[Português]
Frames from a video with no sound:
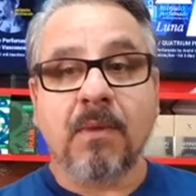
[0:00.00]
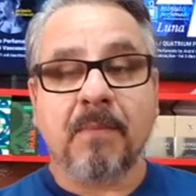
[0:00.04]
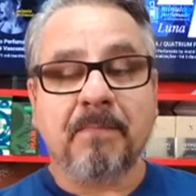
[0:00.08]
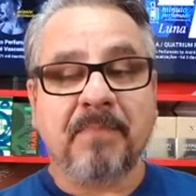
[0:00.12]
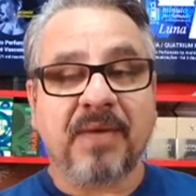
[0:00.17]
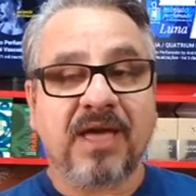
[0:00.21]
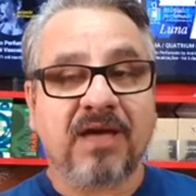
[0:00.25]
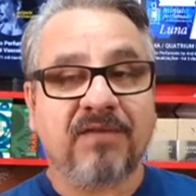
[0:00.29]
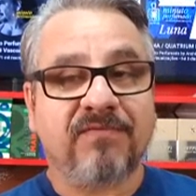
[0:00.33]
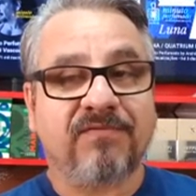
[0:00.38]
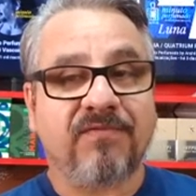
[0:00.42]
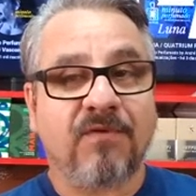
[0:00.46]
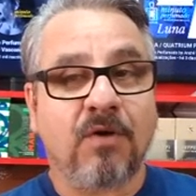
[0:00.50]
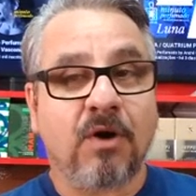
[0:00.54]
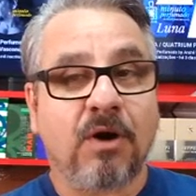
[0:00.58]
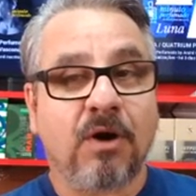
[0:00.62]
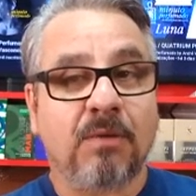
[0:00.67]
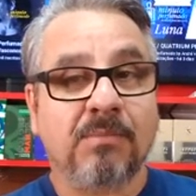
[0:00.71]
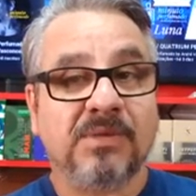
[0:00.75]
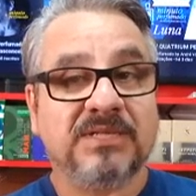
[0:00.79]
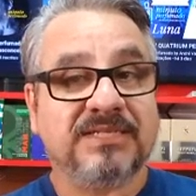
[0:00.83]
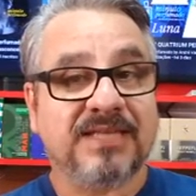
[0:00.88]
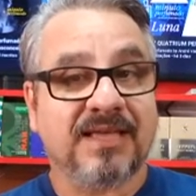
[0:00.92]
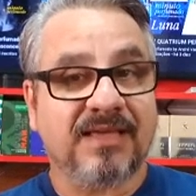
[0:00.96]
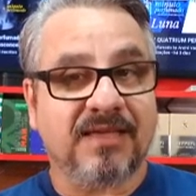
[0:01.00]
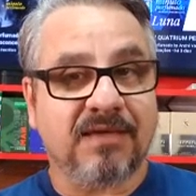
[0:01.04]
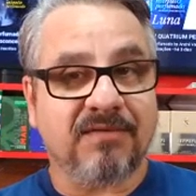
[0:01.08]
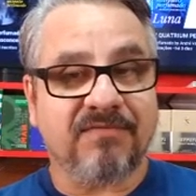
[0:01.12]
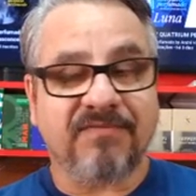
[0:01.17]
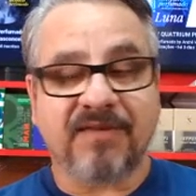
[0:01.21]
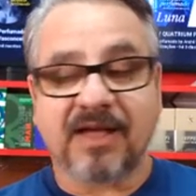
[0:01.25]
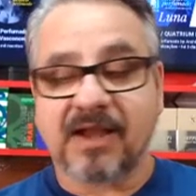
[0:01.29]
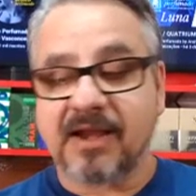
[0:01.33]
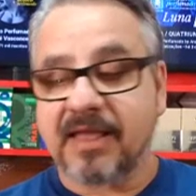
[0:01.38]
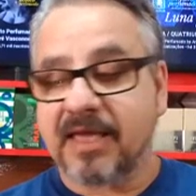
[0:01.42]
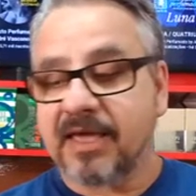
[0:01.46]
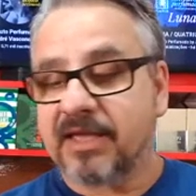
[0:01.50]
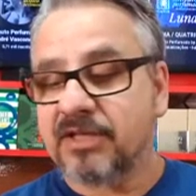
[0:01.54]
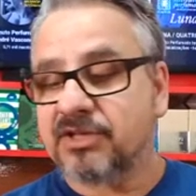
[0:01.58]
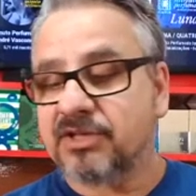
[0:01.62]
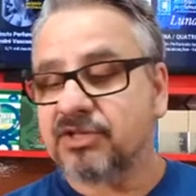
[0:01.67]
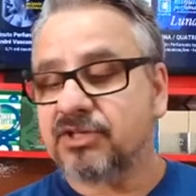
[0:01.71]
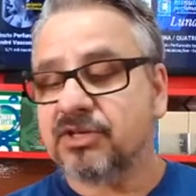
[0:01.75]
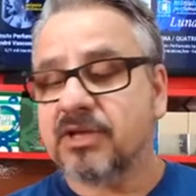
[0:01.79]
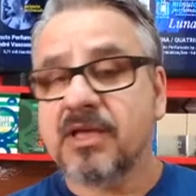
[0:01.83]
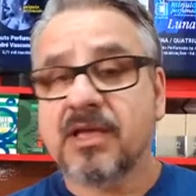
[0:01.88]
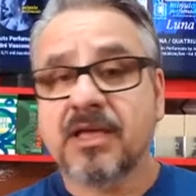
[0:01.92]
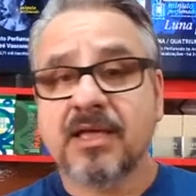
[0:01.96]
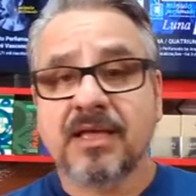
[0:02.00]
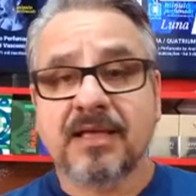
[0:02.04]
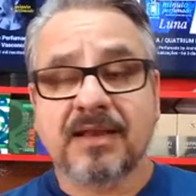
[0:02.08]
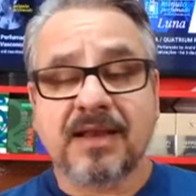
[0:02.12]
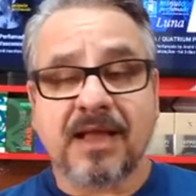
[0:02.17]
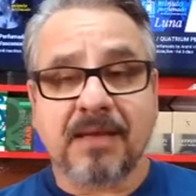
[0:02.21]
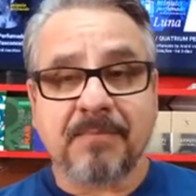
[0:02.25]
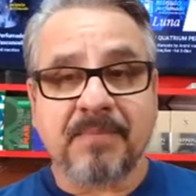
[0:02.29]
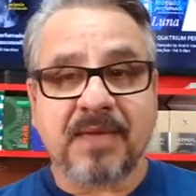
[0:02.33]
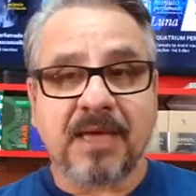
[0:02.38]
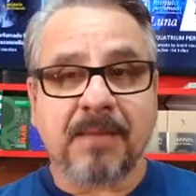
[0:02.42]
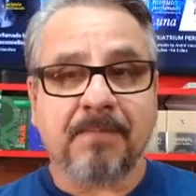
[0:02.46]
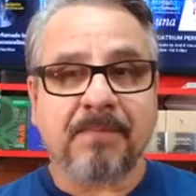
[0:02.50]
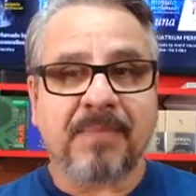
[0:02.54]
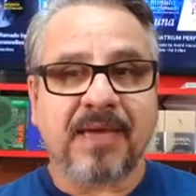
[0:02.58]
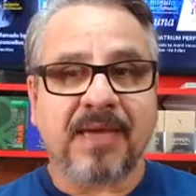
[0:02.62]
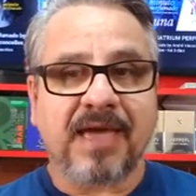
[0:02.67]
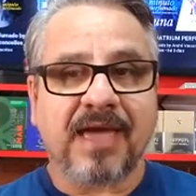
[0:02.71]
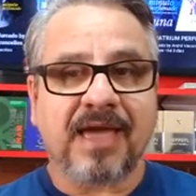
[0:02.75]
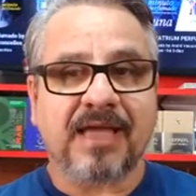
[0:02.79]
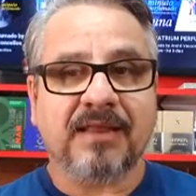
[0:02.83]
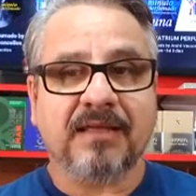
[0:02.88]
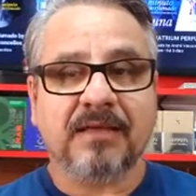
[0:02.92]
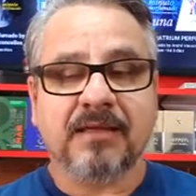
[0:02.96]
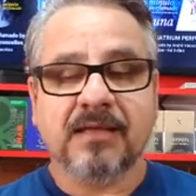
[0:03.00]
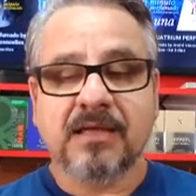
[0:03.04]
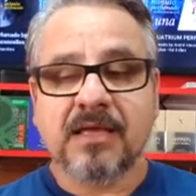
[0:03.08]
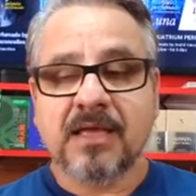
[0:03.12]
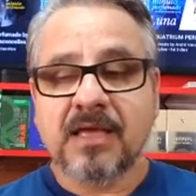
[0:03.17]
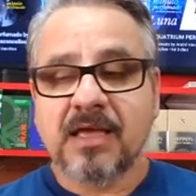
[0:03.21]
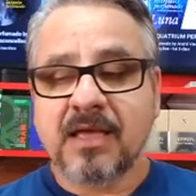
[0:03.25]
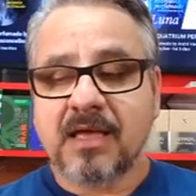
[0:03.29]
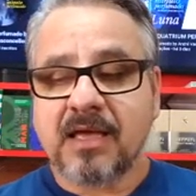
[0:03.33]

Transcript: uma performance equivalente na minha pele